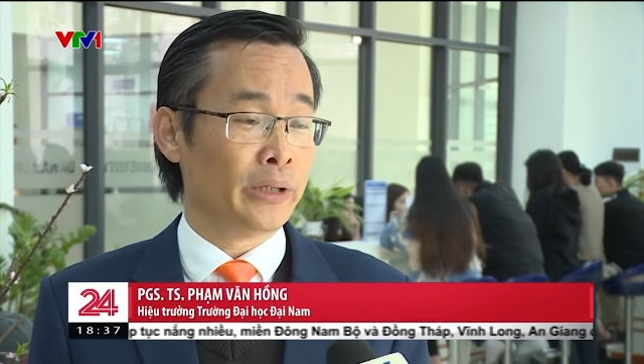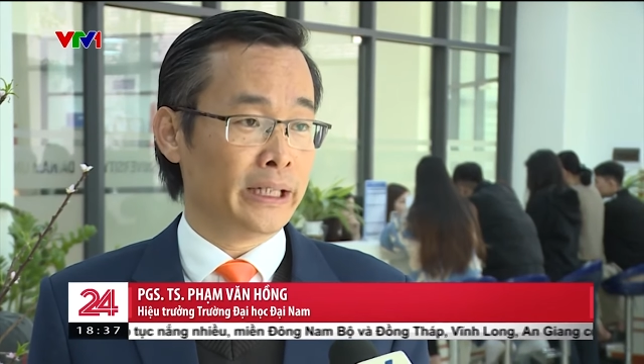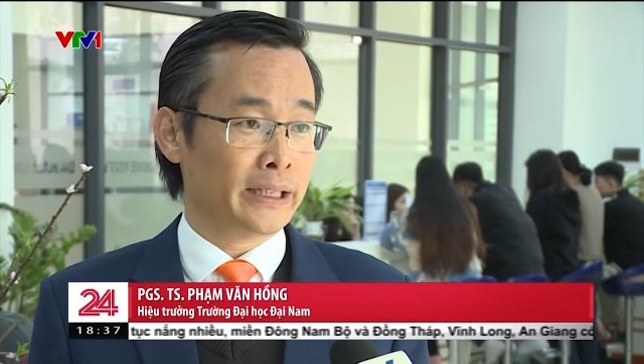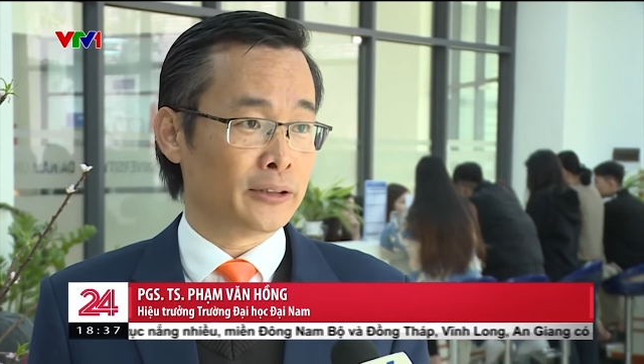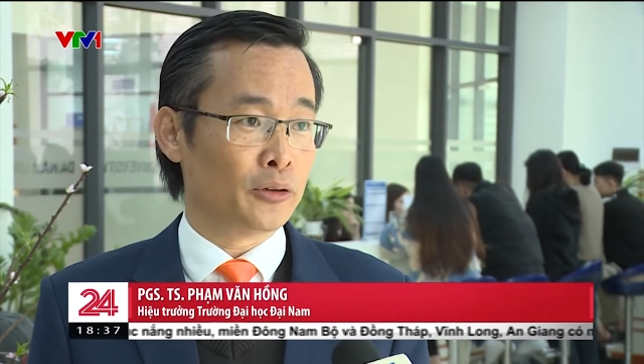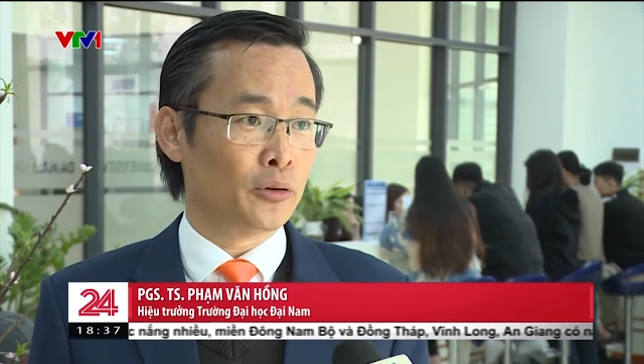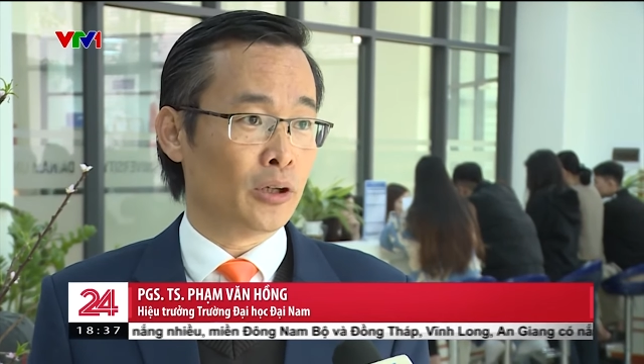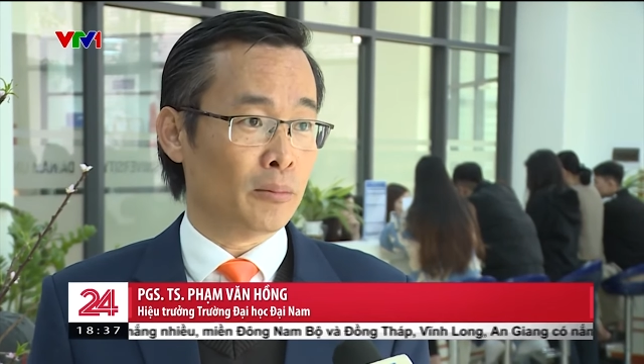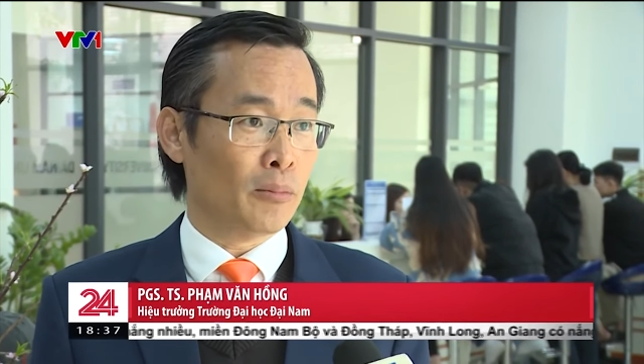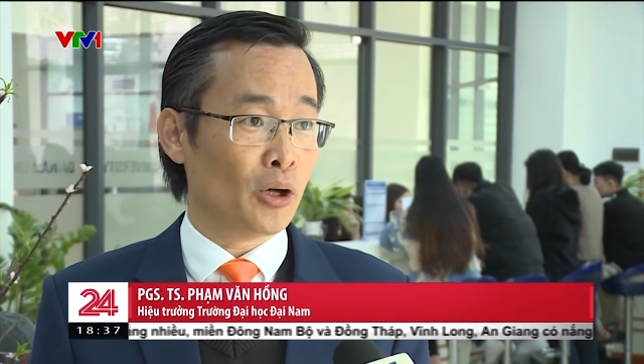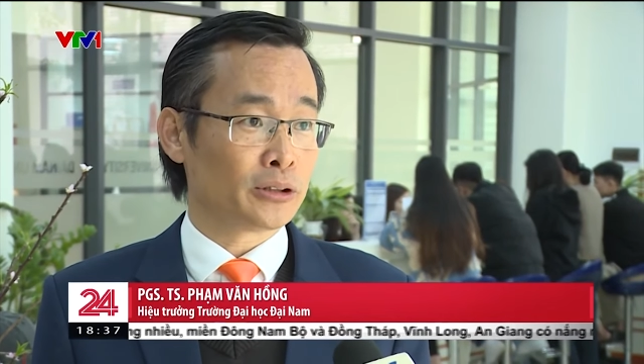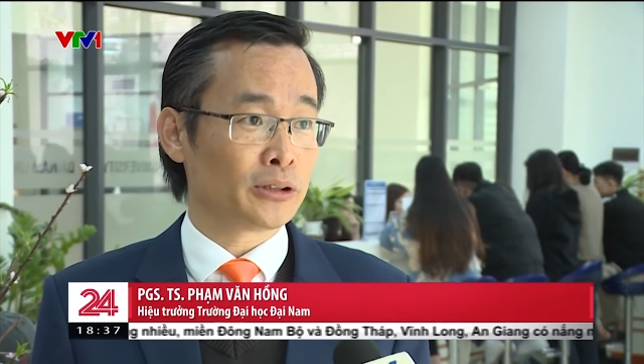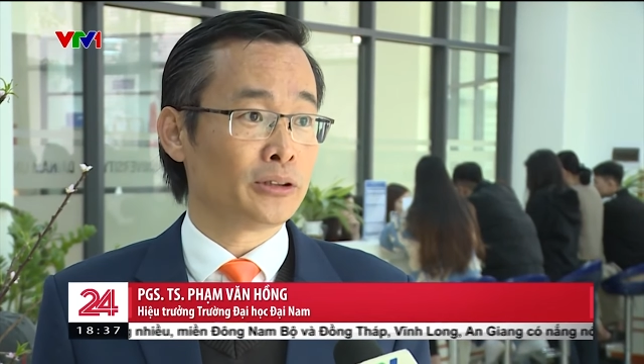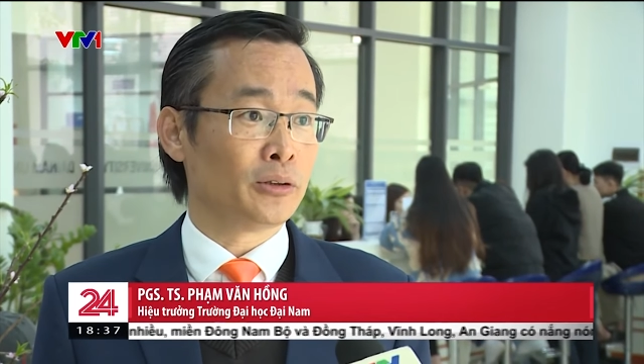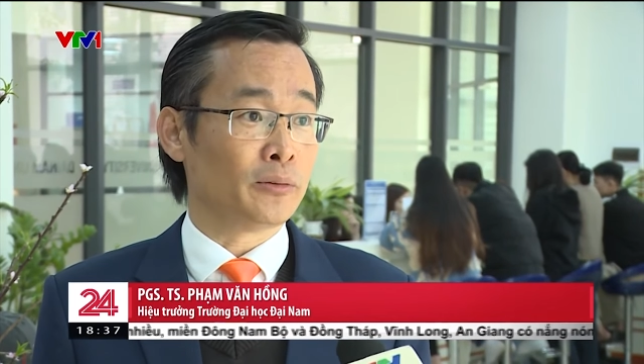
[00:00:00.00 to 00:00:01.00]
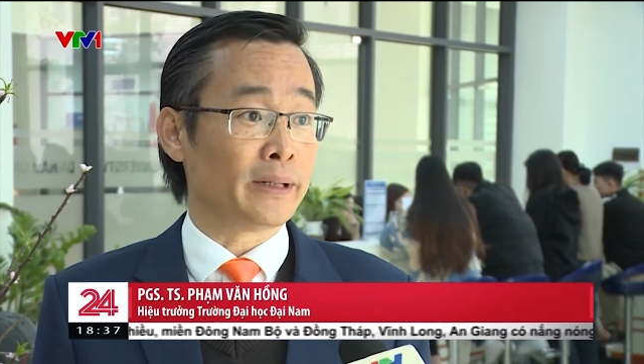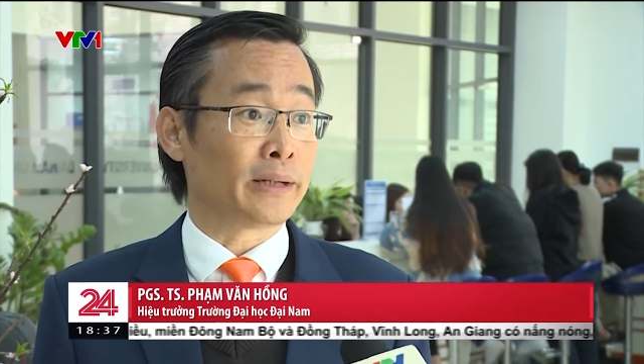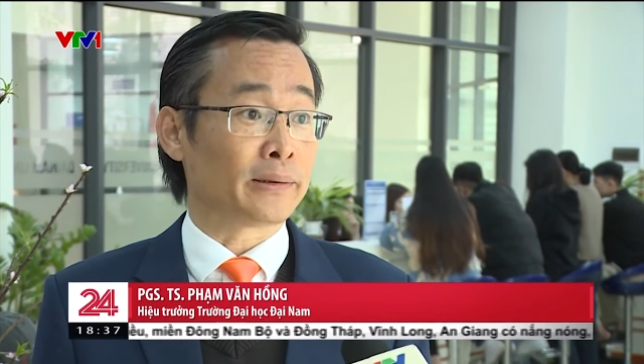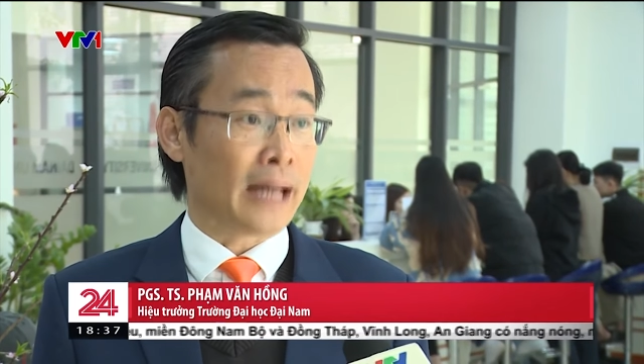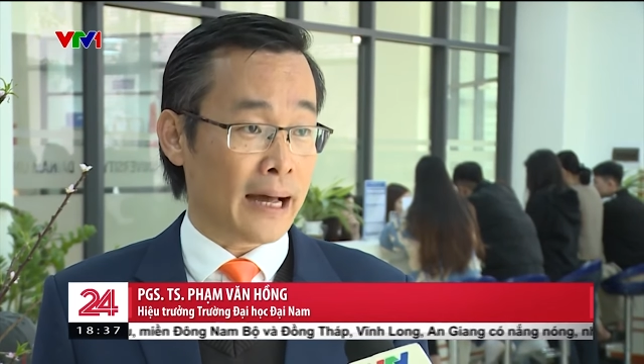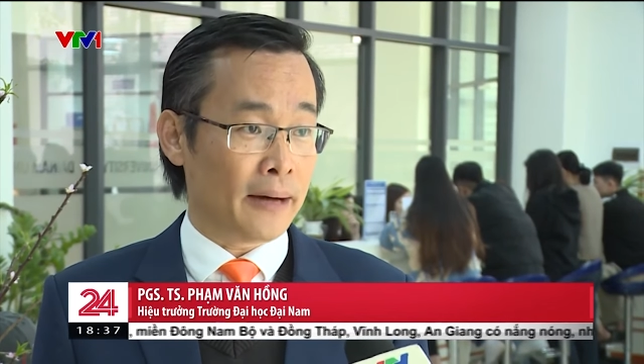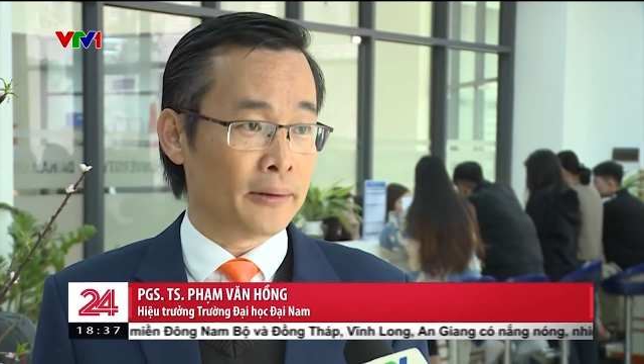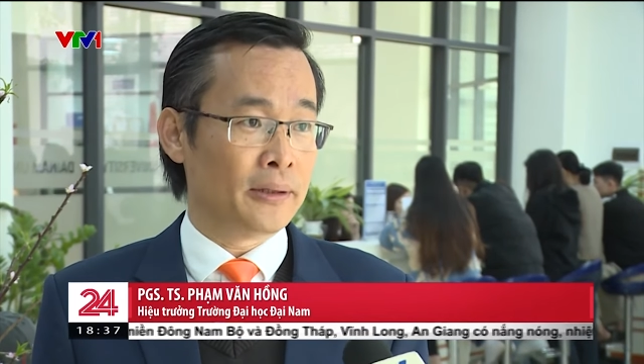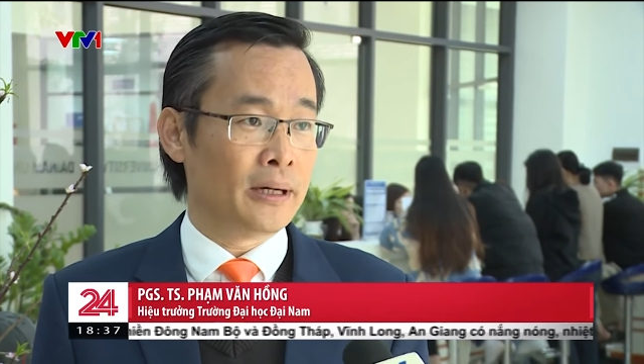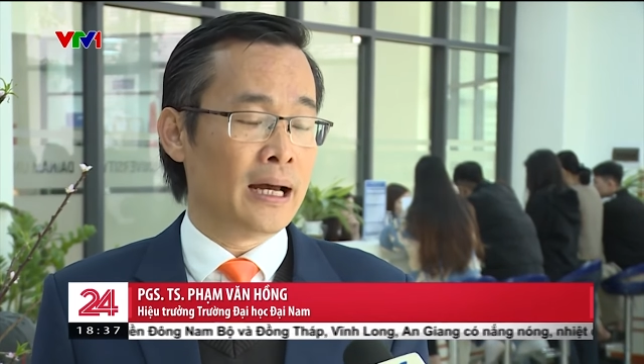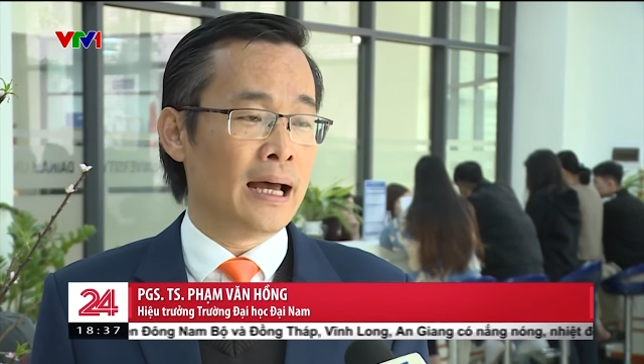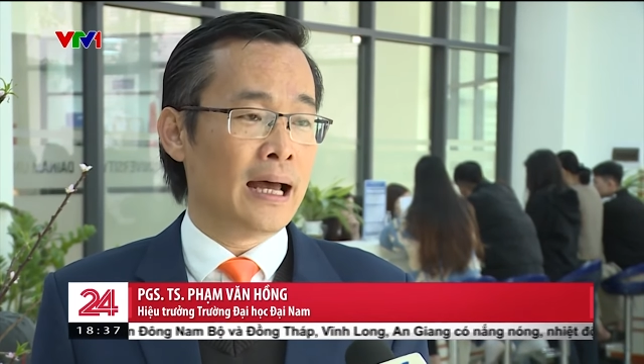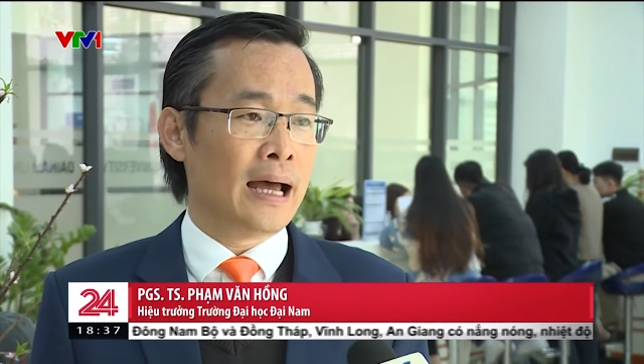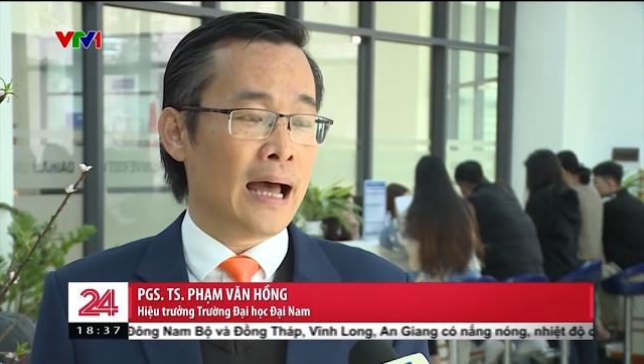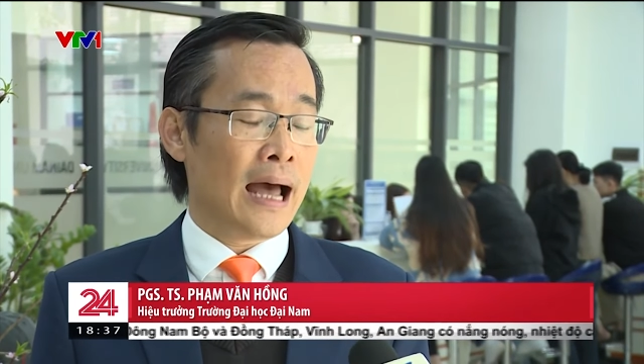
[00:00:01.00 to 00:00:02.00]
theo quy định của Bộ Giáo dục và Đào tạo.